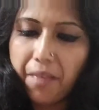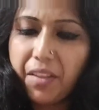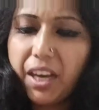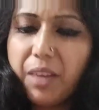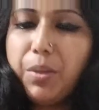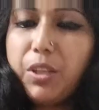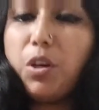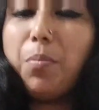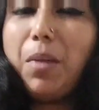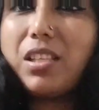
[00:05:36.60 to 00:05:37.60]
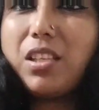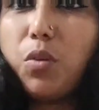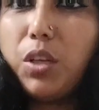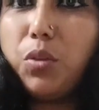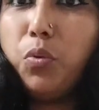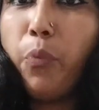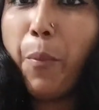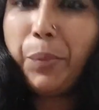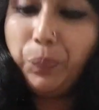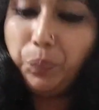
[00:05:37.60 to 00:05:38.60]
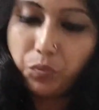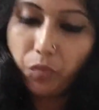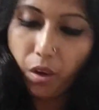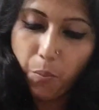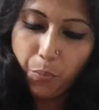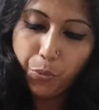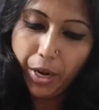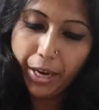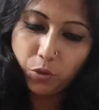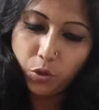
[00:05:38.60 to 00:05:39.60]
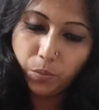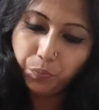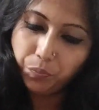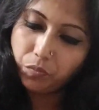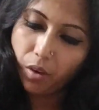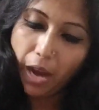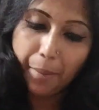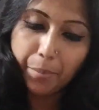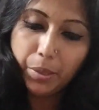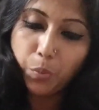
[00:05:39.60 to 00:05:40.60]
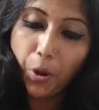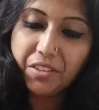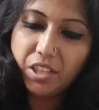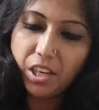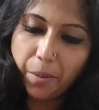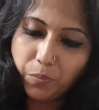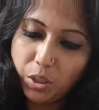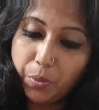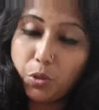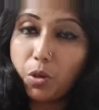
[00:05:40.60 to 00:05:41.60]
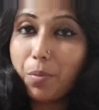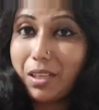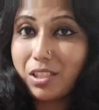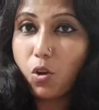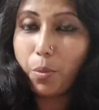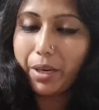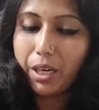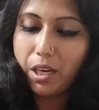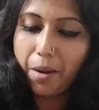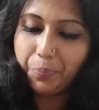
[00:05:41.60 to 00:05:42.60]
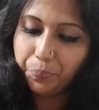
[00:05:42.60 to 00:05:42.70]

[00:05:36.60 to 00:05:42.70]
দেখেন ভেতরের মাছটাও কিন্তু পুরো একদম আমি ভয়ে ছিলাম যে ভেতরে মাছটা হবে কি না